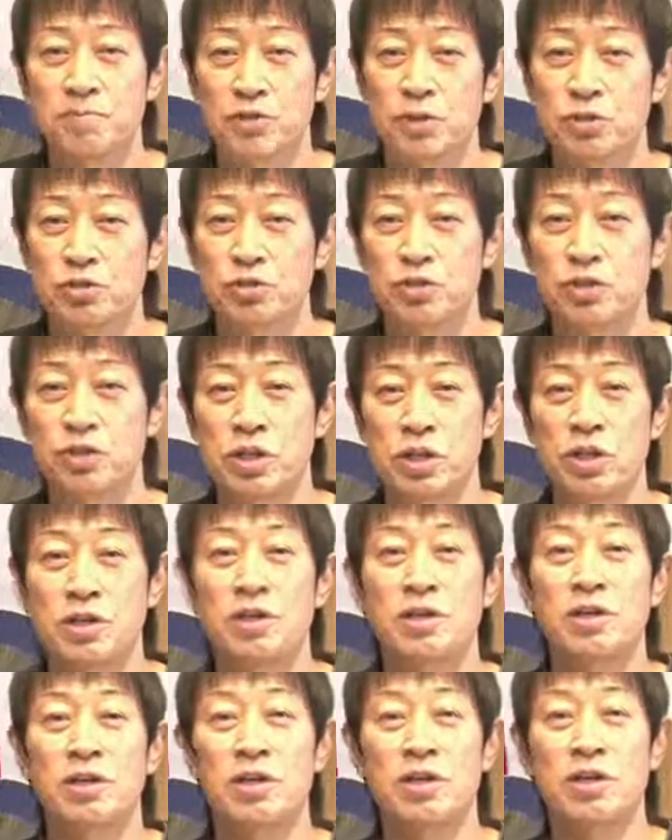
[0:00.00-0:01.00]
そして、
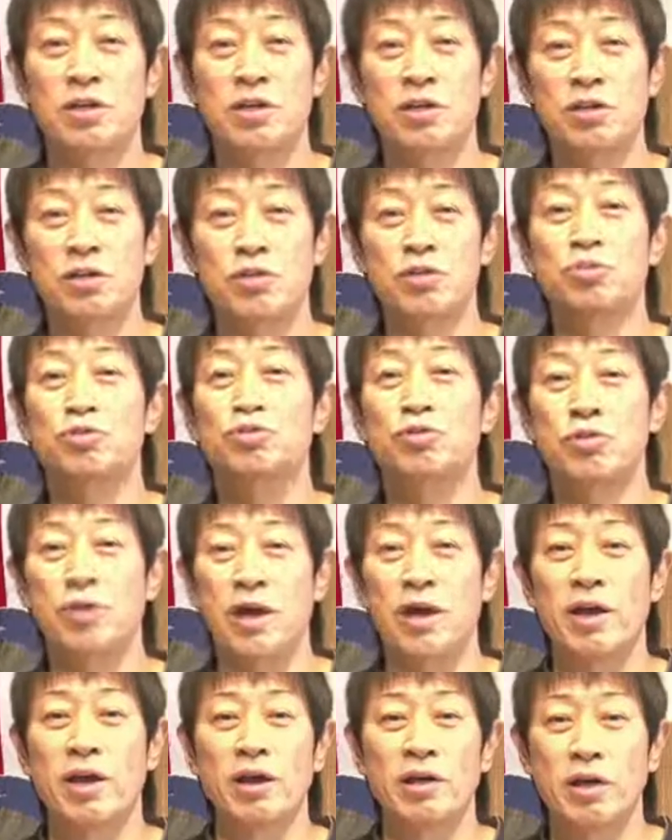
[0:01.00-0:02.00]
えー、自分の
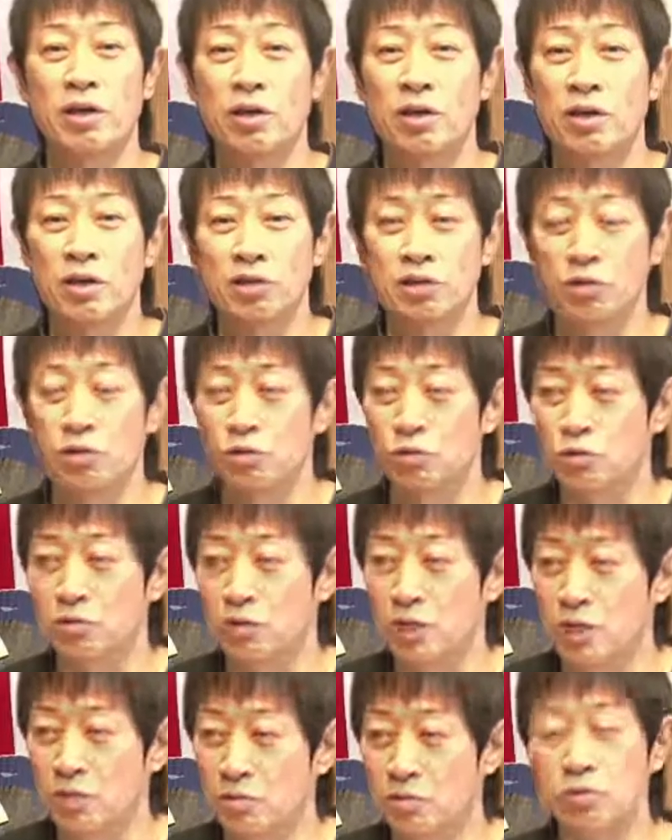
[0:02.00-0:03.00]
ね、えー、体動く
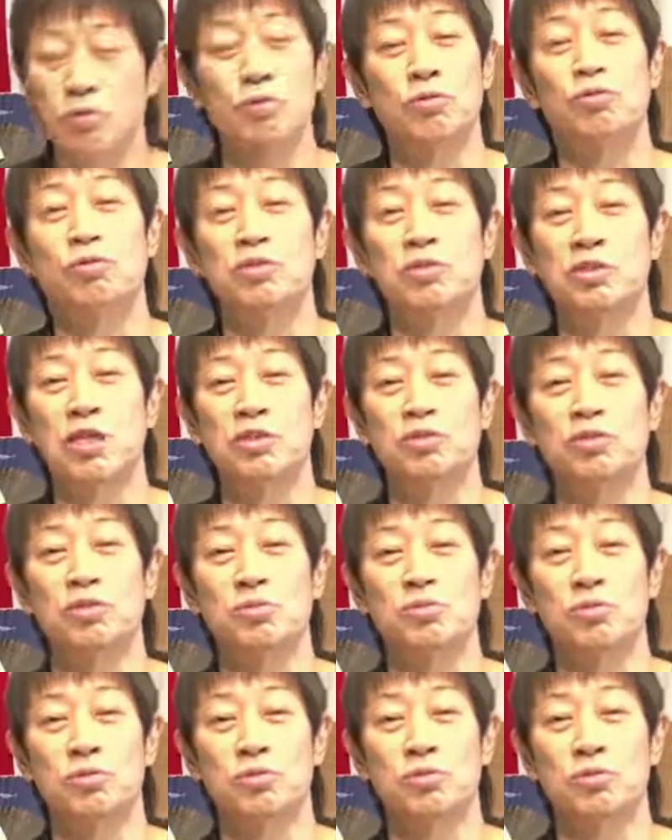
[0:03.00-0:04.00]
会でもこの三鎮
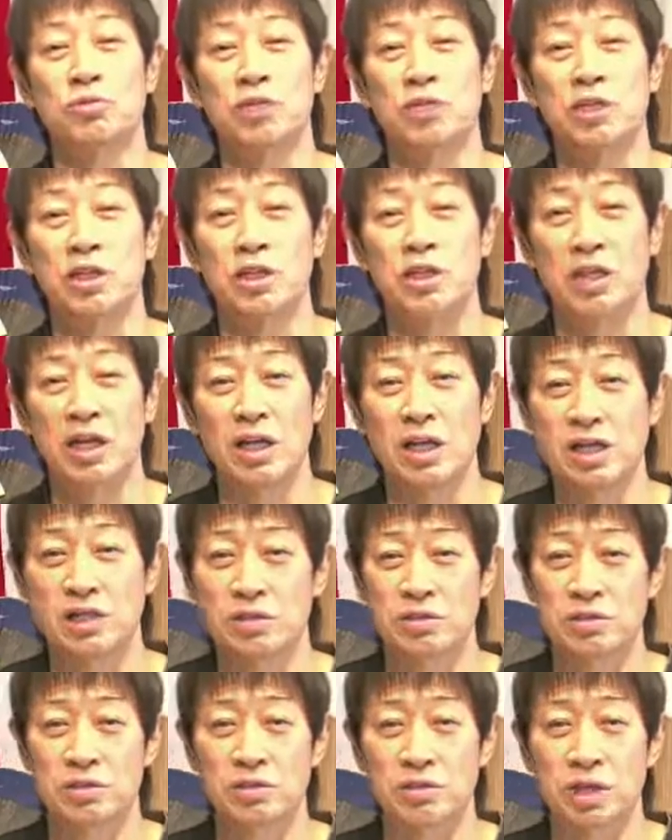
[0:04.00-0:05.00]
も取り入れて、
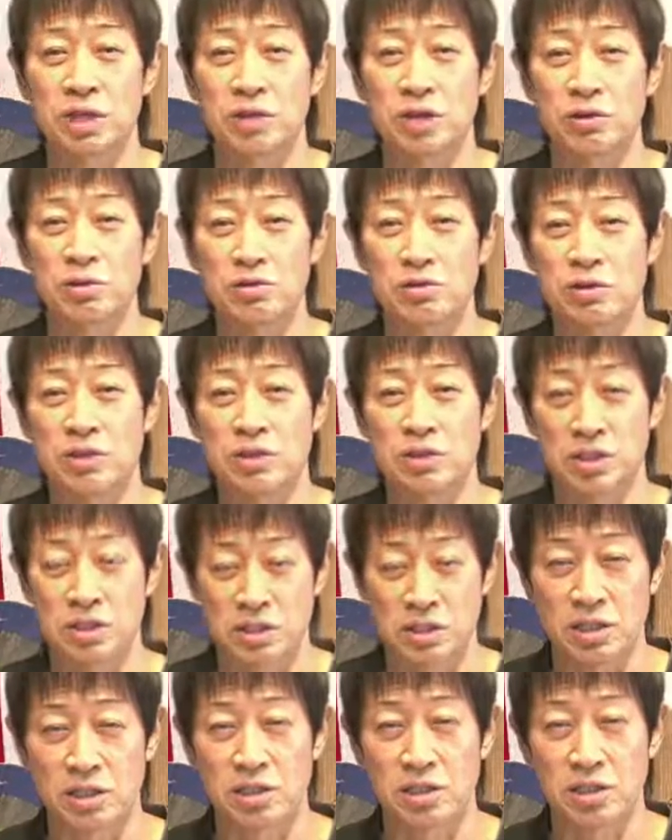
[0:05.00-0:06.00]
鍛錬をさ
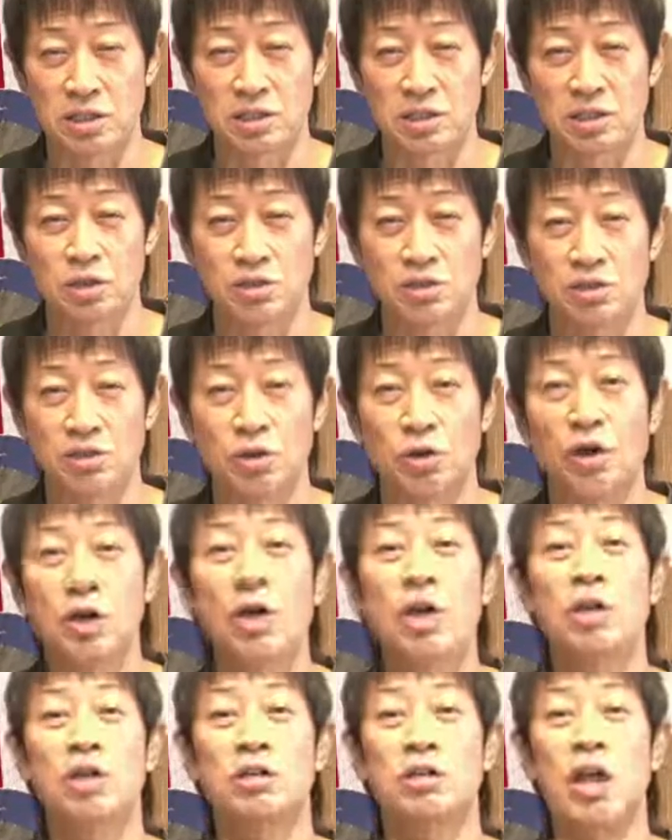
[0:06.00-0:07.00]
せていただいてるんですけど、
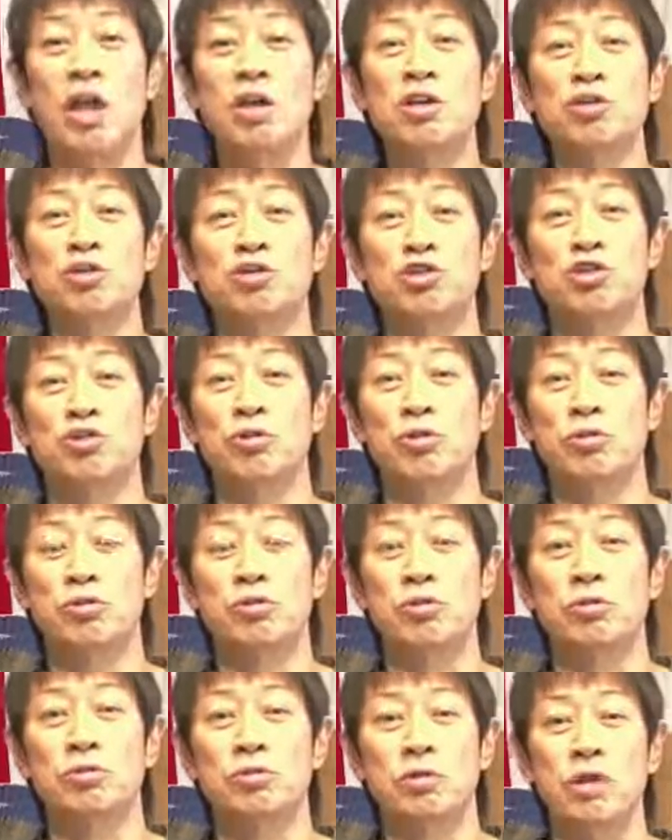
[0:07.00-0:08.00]
天章
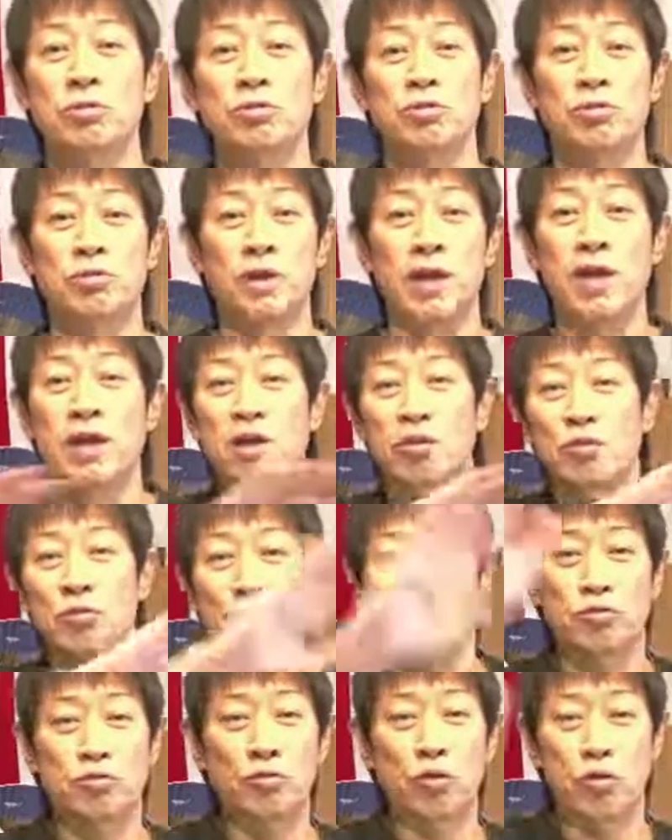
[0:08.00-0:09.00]
というね、今度はね、
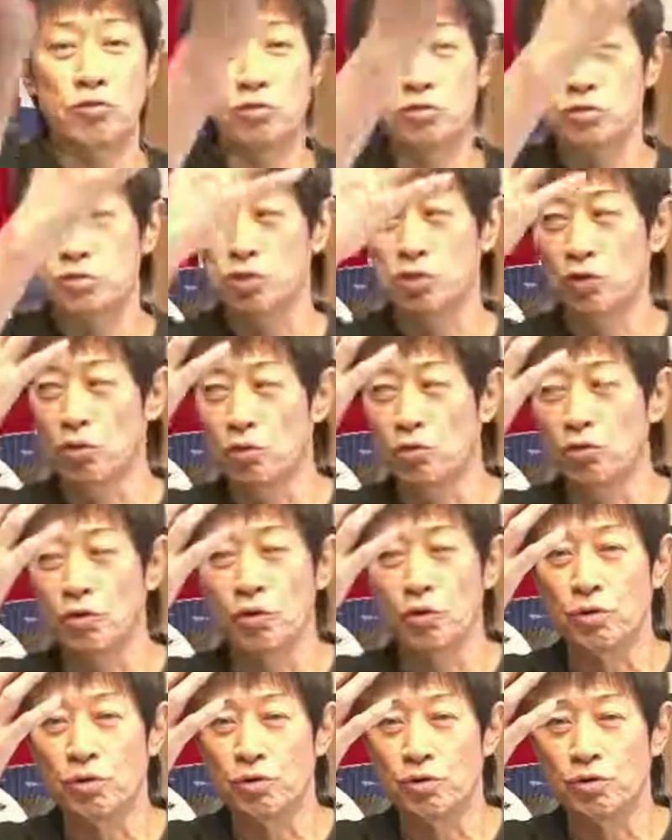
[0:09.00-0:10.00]
こう、章を